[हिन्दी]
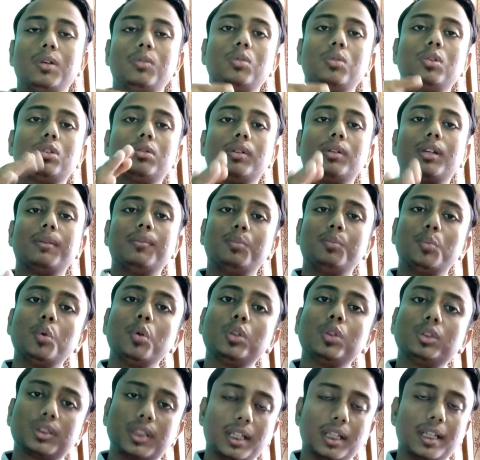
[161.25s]
वो तुम्हारे
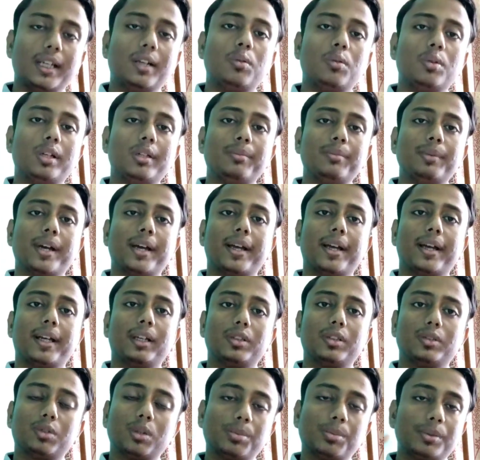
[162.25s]
बुक्स के लैंग्वेज में
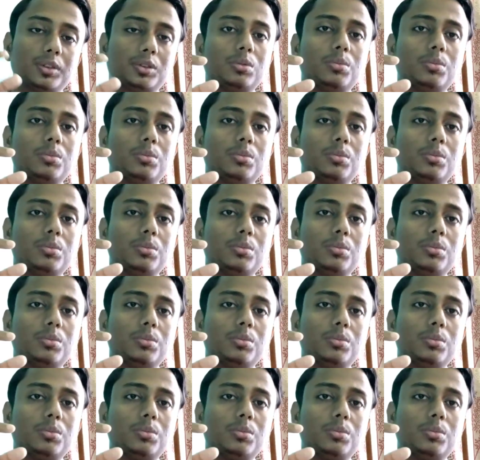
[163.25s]
आएगा सपोज